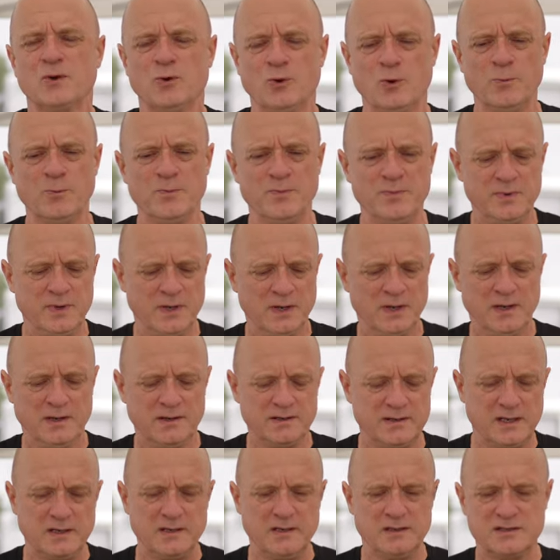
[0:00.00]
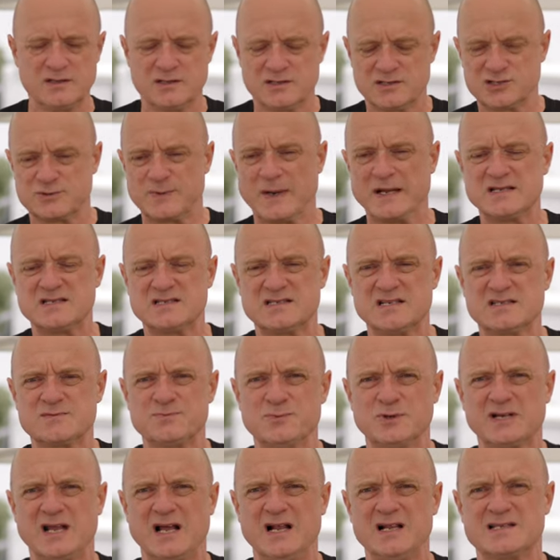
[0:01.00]
um den Schwanz des
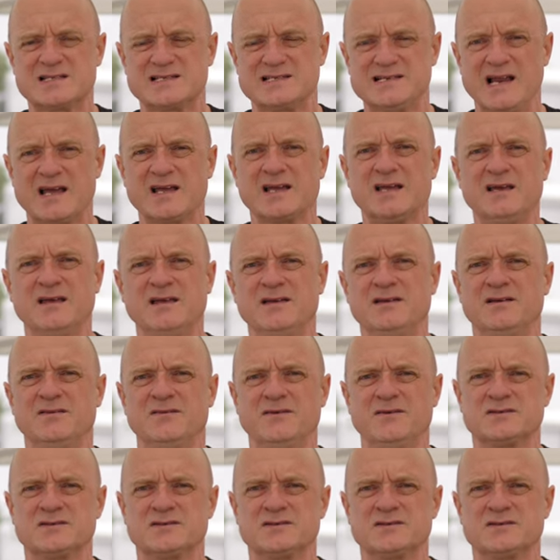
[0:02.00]
Modells lange,